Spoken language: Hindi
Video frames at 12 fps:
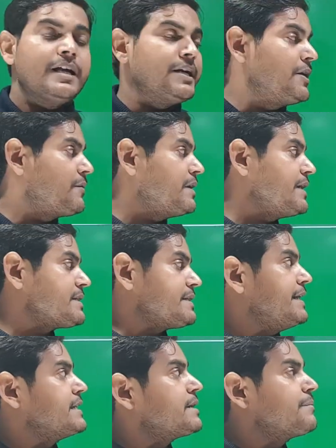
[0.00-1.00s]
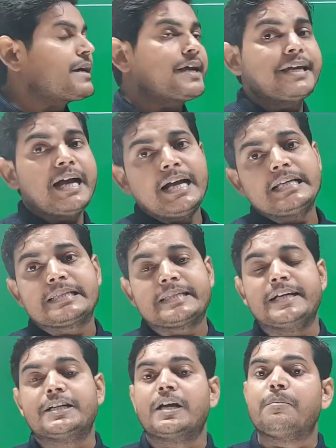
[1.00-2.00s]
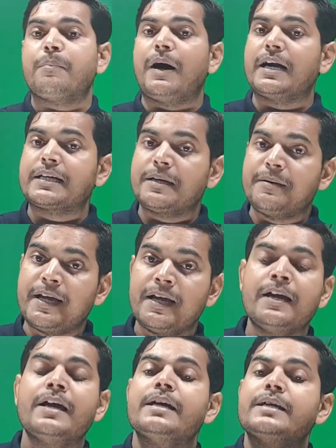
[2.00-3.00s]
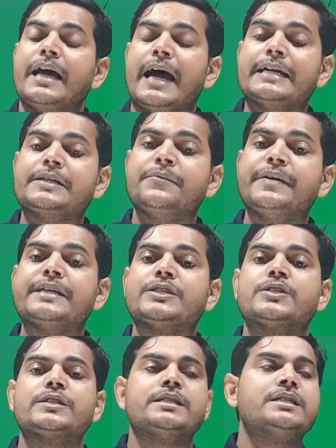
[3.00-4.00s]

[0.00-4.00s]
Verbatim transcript: न्यूक्लियस एटम का क्या है सेंट्रल पार्ट है एट विच